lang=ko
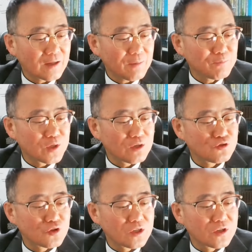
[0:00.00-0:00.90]
3절에
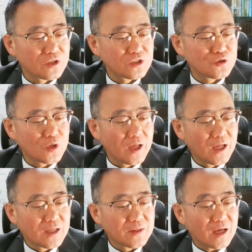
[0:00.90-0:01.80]
주께서 이르시되
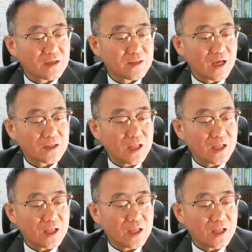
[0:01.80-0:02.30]
나는 내가